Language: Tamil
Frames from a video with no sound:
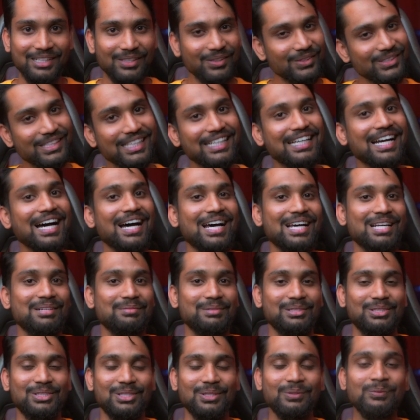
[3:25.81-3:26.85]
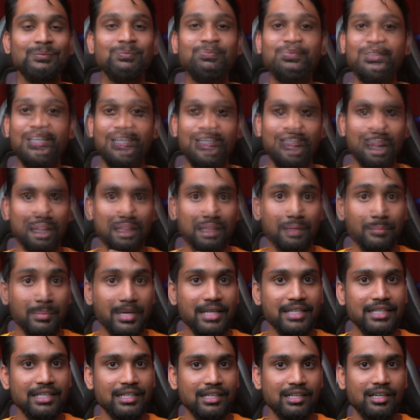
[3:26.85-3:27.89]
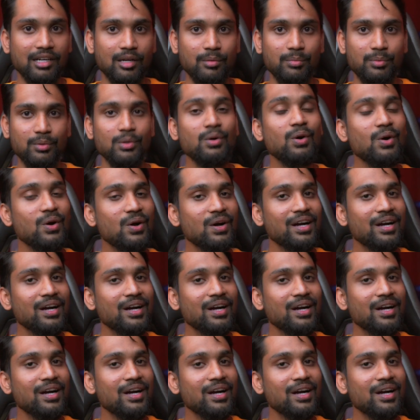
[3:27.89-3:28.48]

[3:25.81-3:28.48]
யோசிக்க ஆரம்பித்தோம் அந்த மாதிரி இருக்கிறப்போ